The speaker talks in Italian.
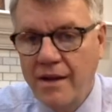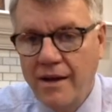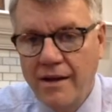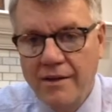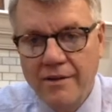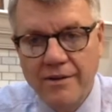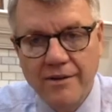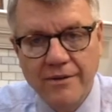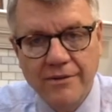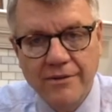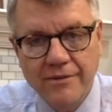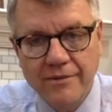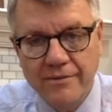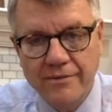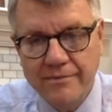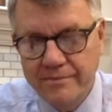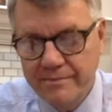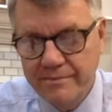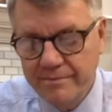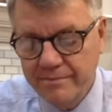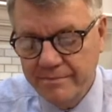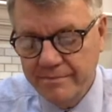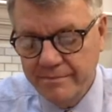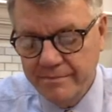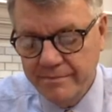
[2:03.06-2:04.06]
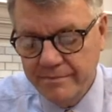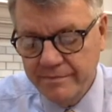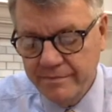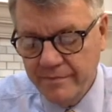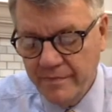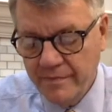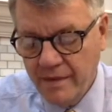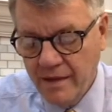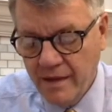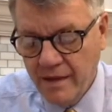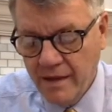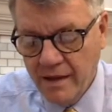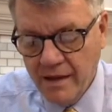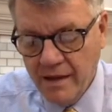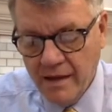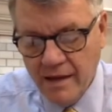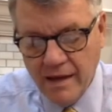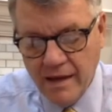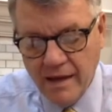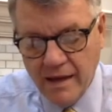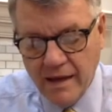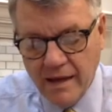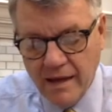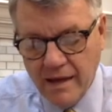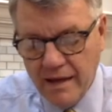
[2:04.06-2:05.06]
di Giosuè, ma non negli
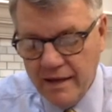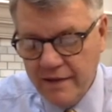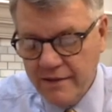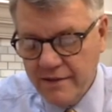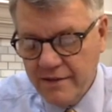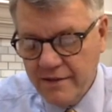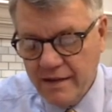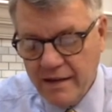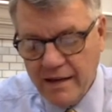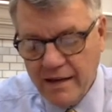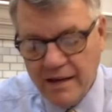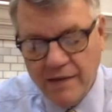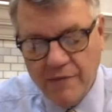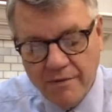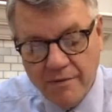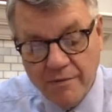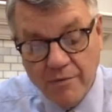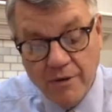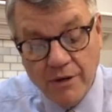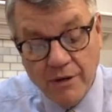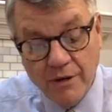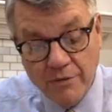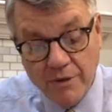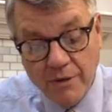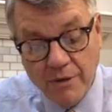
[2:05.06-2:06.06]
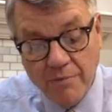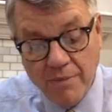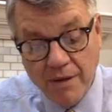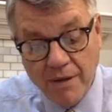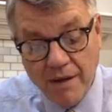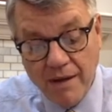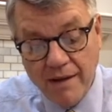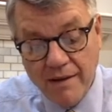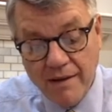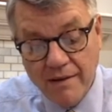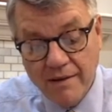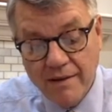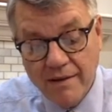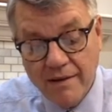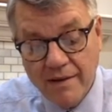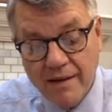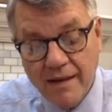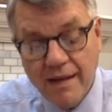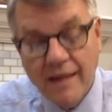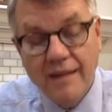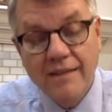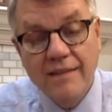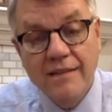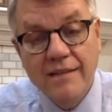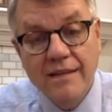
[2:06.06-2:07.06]
altri. Egli disse che
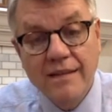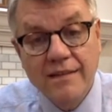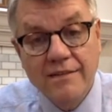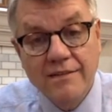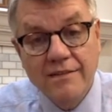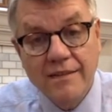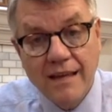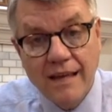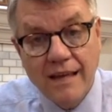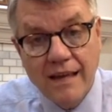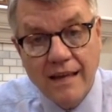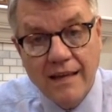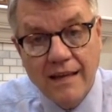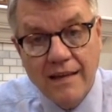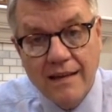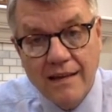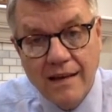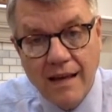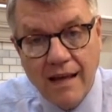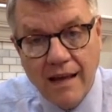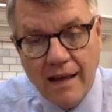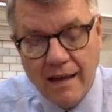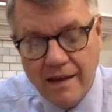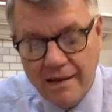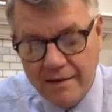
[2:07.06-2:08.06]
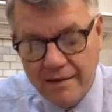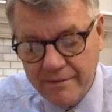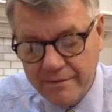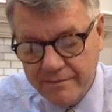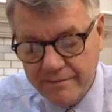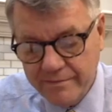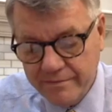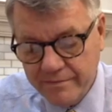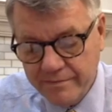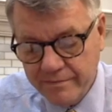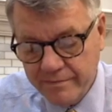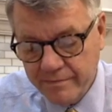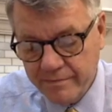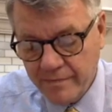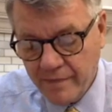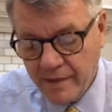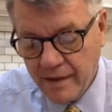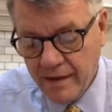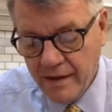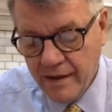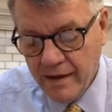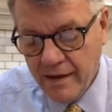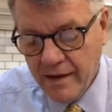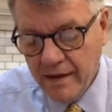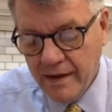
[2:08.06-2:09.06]
si ripeterà in questo giorno della
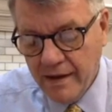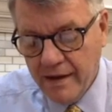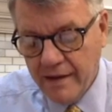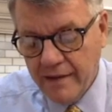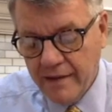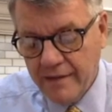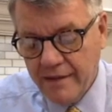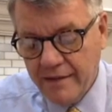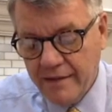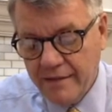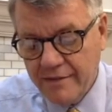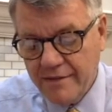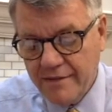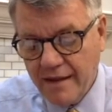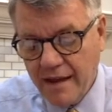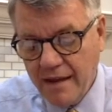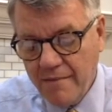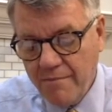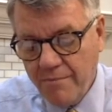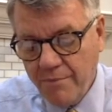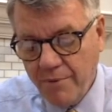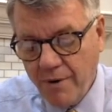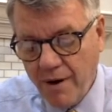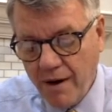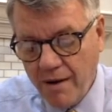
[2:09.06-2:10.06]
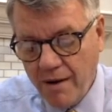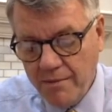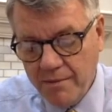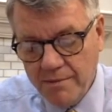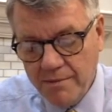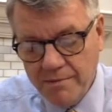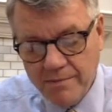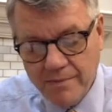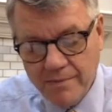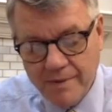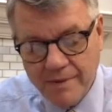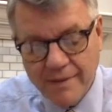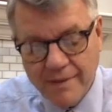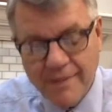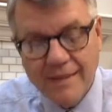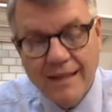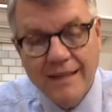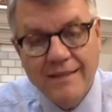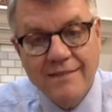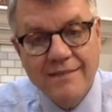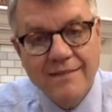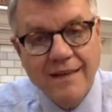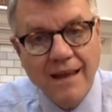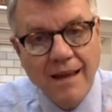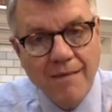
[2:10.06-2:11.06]
fine. Lo stesso problema,
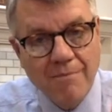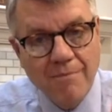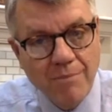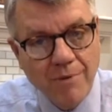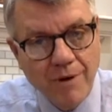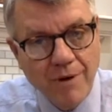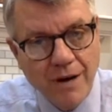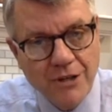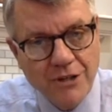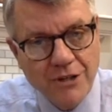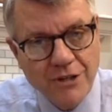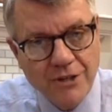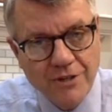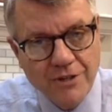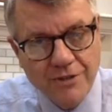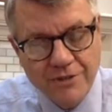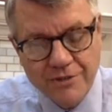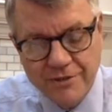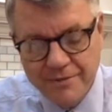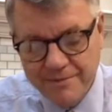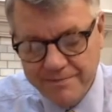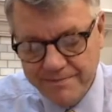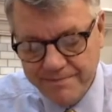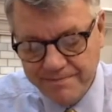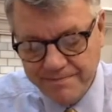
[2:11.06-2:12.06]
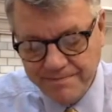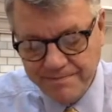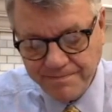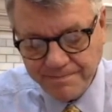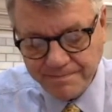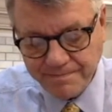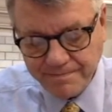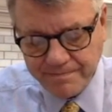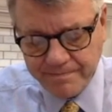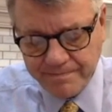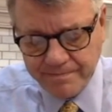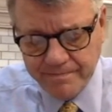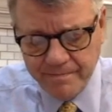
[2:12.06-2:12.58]
le stesse pressioni.